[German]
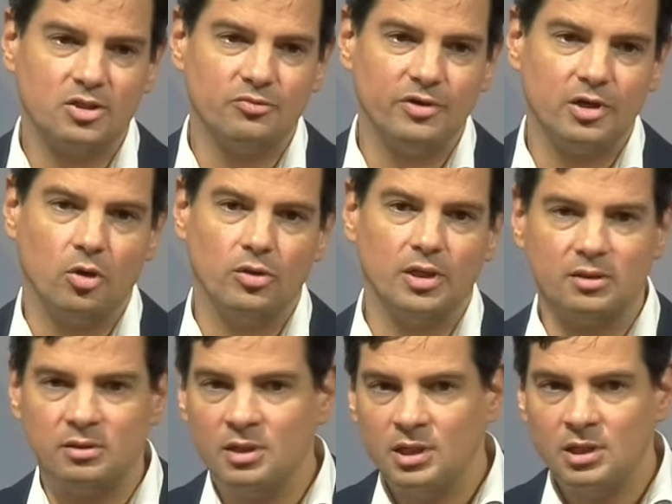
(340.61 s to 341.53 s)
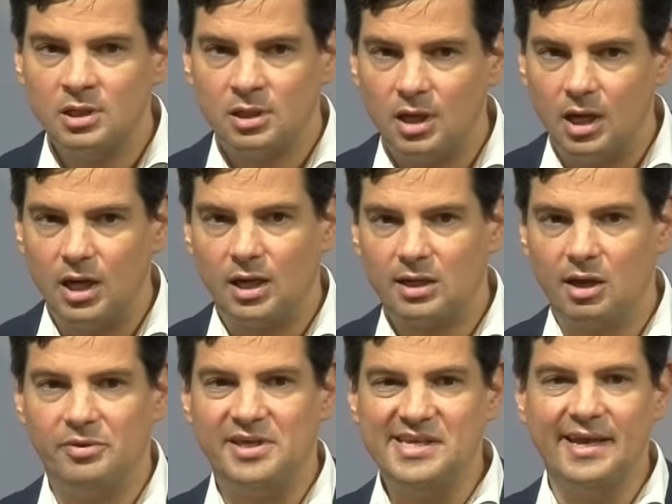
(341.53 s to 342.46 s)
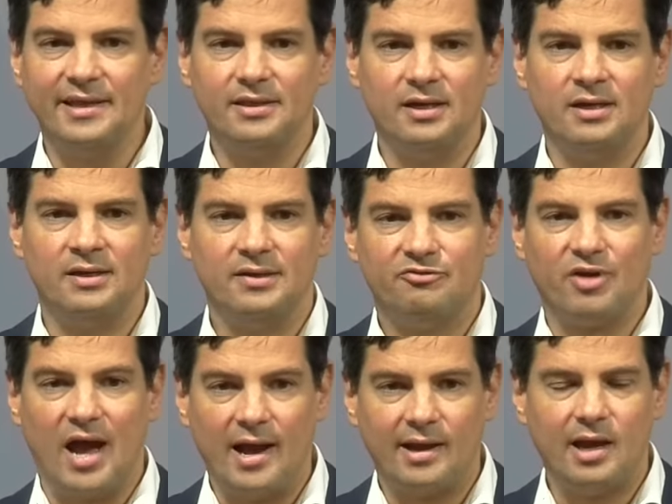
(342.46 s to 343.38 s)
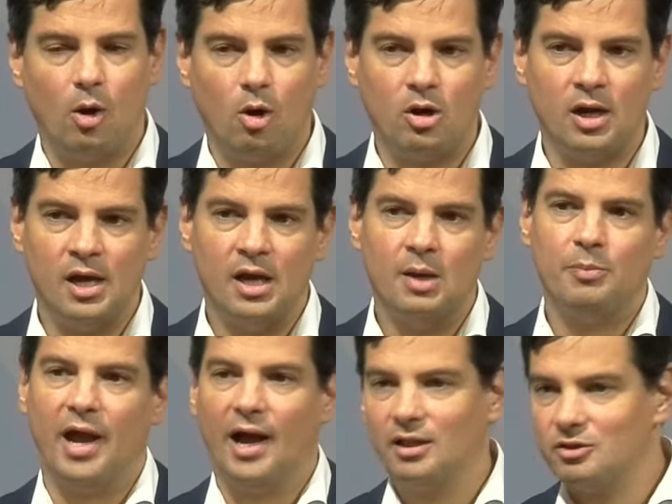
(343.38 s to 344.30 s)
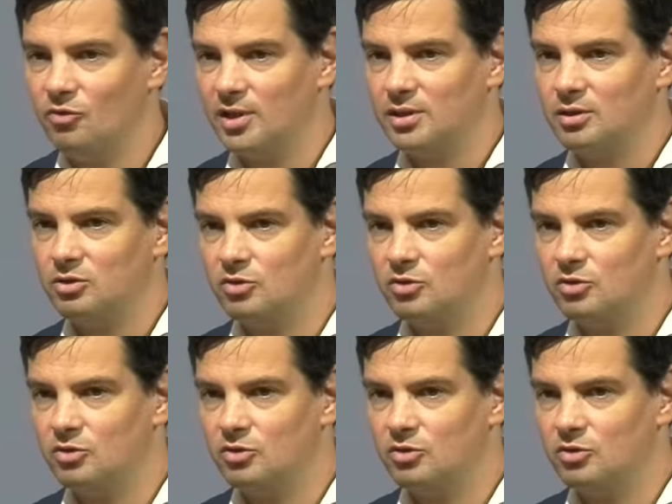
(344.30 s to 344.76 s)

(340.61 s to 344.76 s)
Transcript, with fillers: Also wir können äh, glaube ich, jede Frage auch beantworten.